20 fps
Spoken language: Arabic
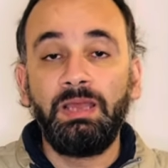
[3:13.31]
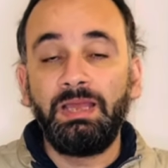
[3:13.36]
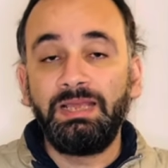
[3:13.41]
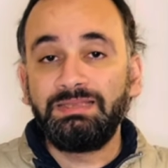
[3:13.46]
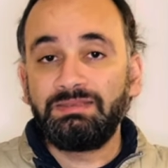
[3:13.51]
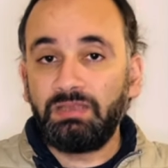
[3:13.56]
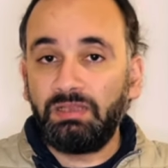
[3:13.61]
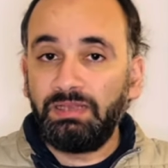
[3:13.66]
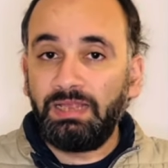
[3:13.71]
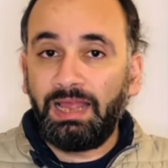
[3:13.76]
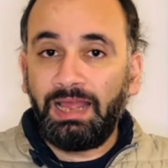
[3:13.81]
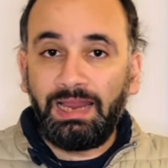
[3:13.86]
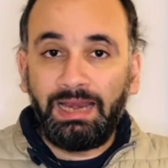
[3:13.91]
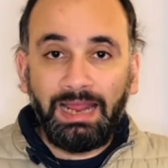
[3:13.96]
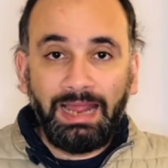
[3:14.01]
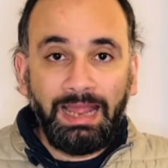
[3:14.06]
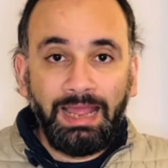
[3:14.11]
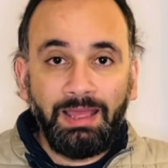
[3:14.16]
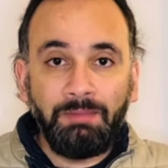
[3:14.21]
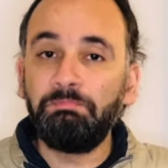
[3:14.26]
صانع
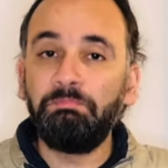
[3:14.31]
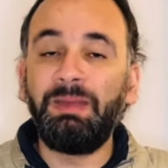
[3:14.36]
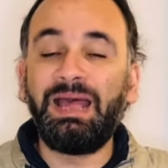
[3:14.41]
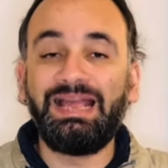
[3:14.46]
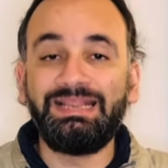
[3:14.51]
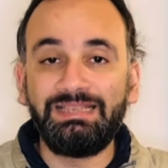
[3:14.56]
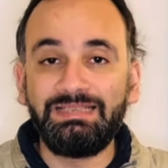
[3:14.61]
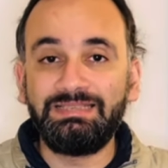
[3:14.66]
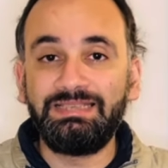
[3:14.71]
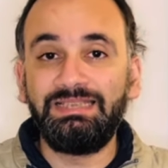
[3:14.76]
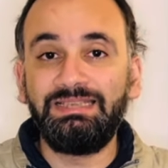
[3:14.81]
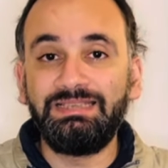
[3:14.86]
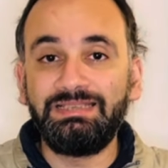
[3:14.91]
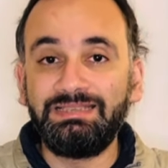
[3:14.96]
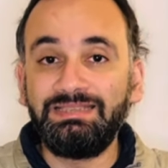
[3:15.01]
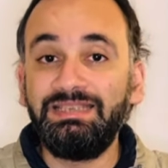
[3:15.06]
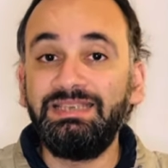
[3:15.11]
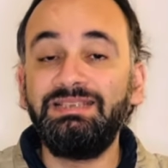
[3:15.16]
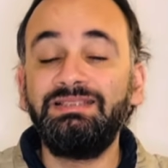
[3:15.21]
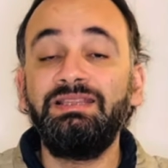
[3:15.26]
ألعاب بعد زين
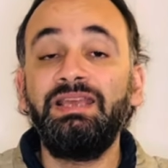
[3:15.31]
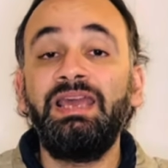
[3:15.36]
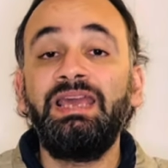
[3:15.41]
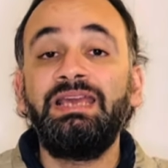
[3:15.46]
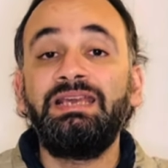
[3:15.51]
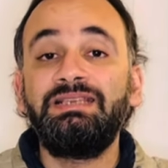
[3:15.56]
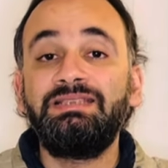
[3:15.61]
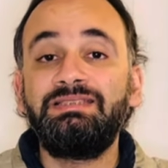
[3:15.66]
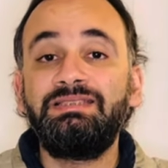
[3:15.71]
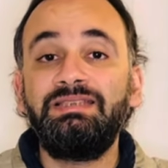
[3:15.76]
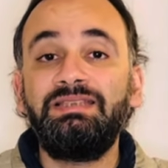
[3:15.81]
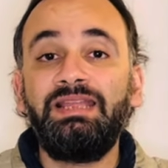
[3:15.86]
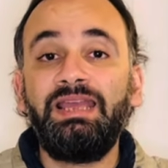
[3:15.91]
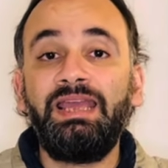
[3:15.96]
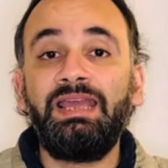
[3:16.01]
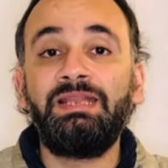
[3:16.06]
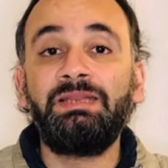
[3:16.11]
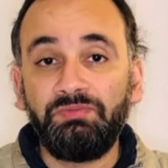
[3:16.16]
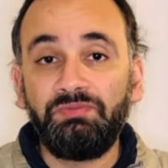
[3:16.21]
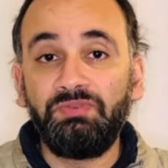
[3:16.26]
الدين
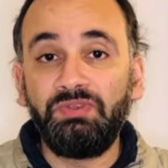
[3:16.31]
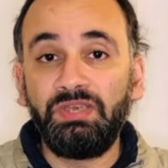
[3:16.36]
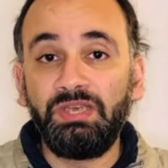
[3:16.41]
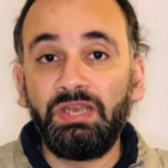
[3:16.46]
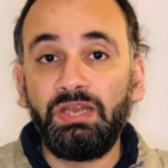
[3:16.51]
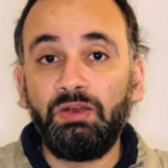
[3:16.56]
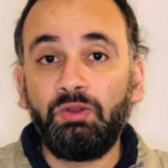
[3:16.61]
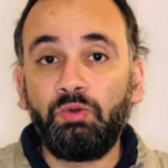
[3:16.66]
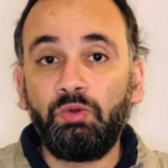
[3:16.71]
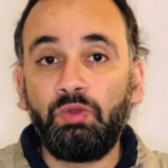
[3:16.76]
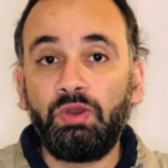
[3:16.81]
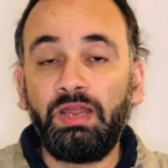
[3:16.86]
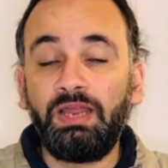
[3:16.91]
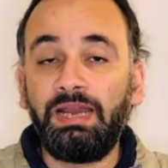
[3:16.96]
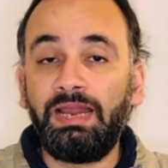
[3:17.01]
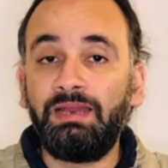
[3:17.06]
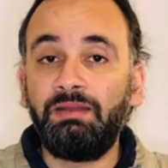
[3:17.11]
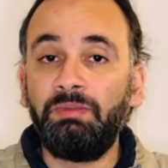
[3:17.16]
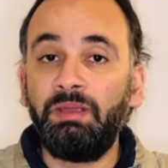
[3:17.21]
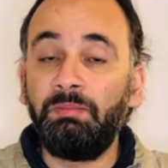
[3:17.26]
زيدان في الكرة
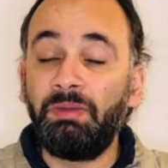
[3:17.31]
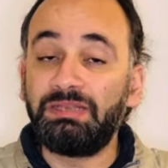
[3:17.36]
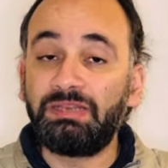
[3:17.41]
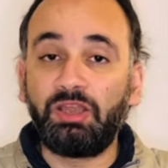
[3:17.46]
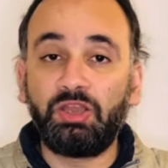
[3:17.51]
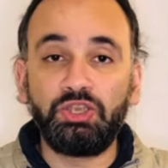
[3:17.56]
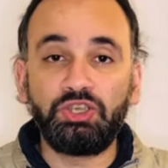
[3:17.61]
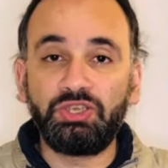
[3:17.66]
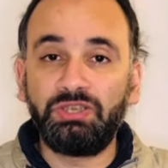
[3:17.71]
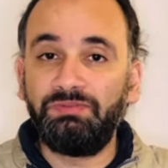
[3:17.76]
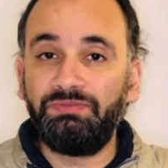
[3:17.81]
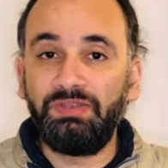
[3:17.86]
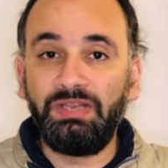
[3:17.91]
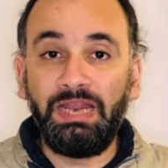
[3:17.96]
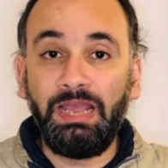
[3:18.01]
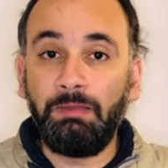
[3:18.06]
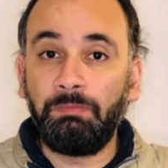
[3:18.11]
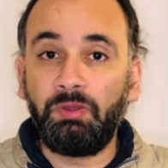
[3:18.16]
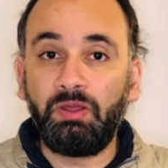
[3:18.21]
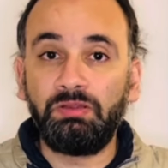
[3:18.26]
العالمية ما اعتقدش ان في
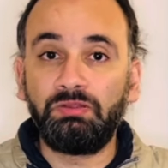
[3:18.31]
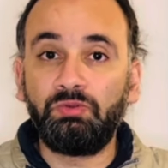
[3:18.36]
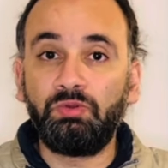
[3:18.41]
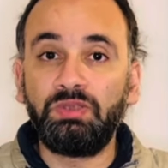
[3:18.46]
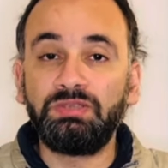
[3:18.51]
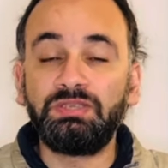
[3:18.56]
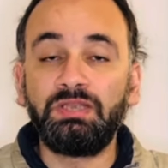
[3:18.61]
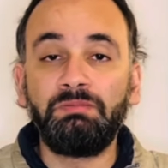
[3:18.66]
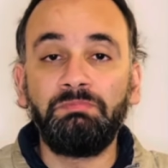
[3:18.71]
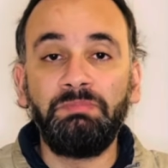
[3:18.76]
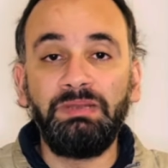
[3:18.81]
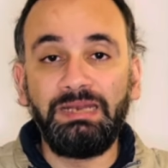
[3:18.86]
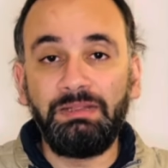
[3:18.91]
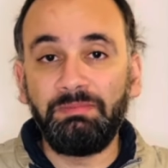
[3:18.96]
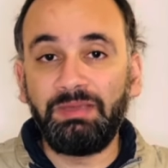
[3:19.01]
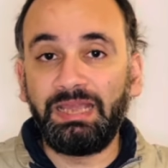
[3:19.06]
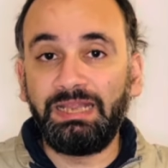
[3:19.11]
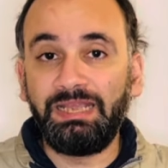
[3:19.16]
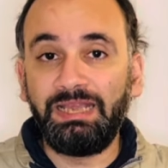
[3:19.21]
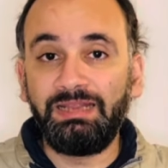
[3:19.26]
لاعب خط وسط
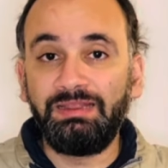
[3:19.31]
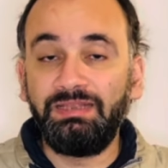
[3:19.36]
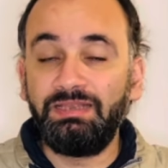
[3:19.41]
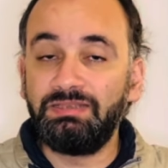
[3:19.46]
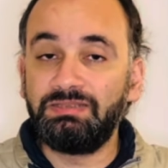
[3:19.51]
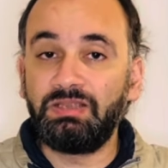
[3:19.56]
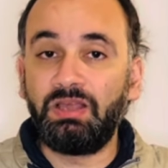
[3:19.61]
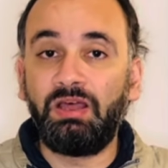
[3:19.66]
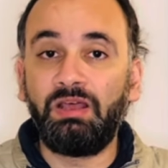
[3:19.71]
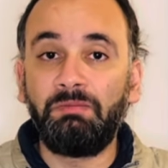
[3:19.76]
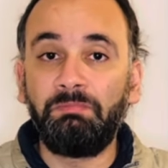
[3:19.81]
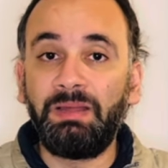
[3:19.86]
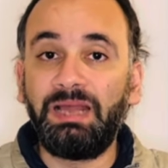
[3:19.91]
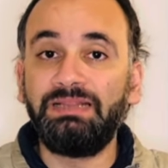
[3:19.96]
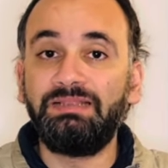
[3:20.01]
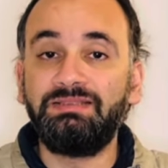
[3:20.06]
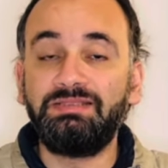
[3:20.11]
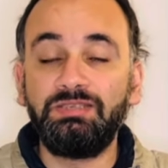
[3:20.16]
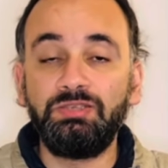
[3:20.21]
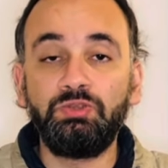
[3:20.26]
بالامكانيات دي ظهر بعد
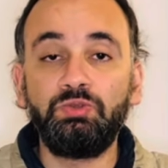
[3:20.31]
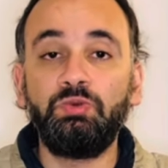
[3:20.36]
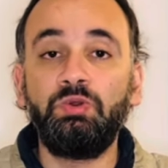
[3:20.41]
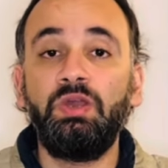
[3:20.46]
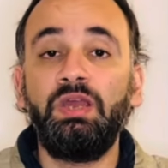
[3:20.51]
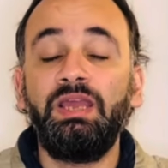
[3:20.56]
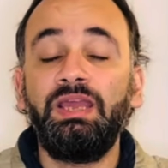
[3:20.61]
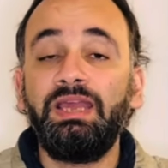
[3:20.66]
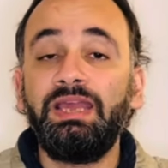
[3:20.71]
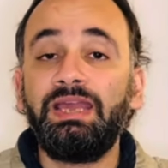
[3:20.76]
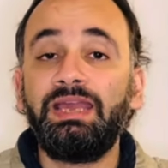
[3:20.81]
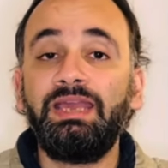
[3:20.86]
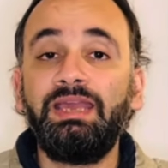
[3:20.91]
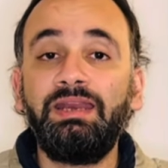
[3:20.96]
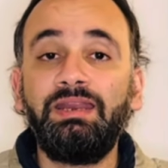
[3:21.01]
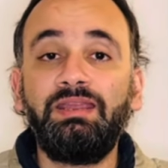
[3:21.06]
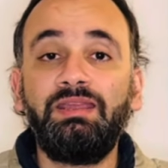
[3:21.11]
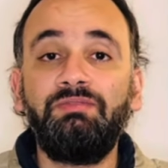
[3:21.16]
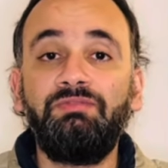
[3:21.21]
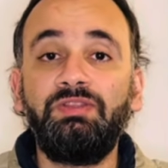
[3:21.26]
زيزو غير
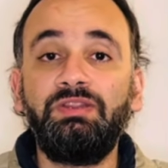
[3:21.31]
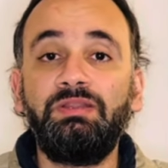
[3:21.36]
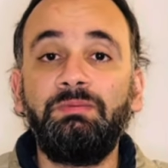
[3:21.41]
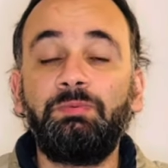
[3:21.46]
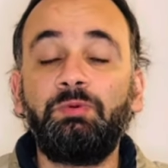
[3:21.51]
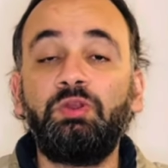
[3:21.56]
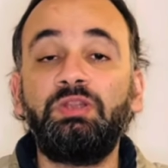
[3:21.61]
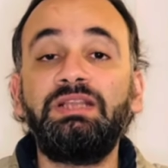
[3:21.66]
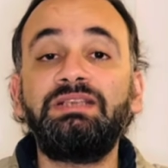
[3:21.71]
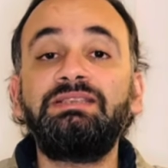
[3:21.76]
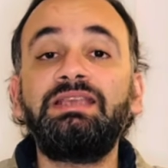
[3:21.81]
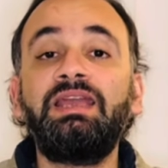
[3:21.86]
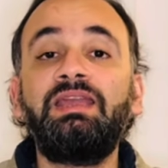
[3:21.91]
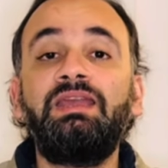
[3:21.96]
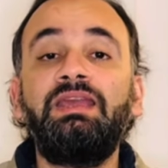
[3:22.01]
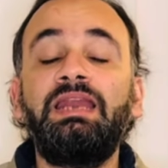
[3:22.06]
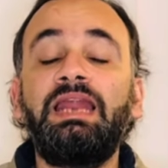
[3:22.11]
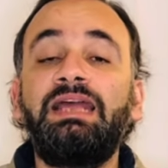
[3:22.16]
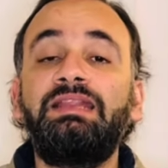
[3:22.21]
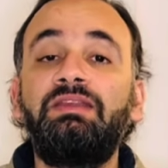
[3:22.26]
كيفن دي بروينا
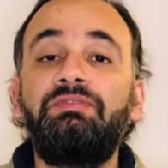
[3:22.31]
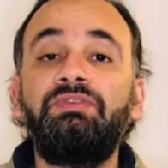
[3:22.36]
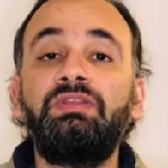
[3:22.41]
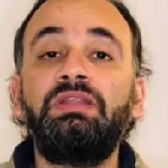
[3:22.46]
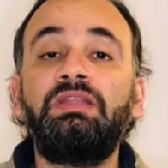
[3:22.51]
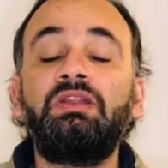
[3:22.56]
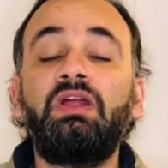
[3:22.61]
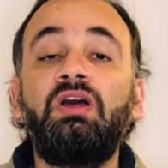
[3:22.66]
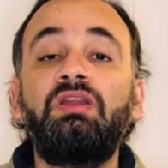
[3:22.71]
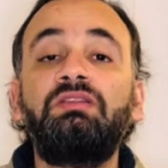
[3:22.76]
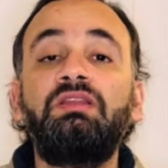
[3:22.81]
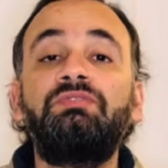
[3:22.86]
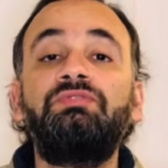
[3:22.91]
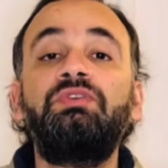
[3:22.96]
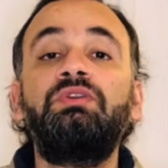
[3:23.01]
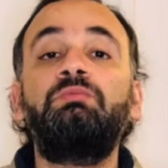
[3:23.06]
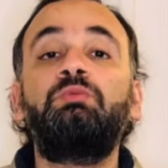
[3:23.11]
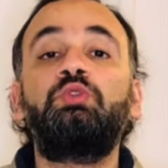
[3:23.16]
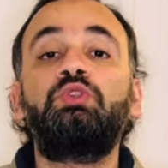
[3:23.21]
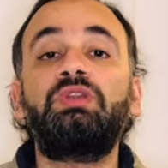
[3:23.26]
سجل هدفين النهارده في
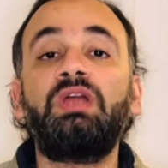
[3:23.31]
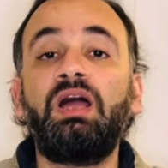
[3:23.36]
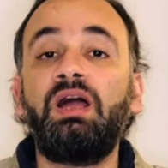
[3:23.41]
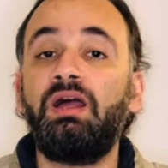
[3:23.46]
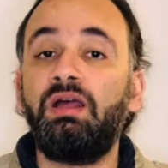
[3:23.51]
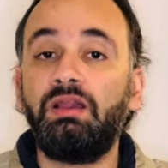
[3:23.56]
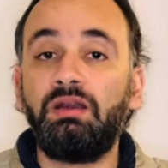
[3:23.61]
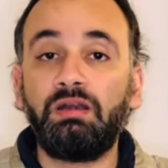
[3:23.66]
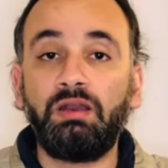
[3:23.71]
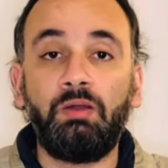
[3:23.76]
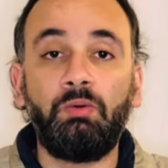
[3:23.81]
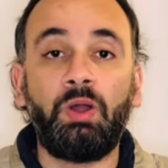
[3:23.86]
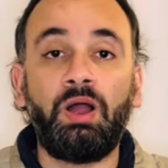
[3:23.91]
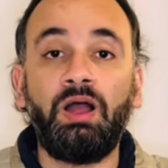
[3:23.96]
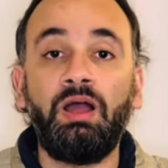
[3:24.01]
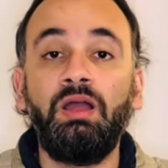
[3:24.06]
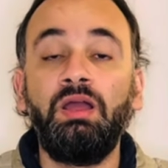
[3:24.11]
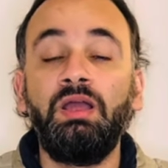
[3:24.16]
منتهى الروعة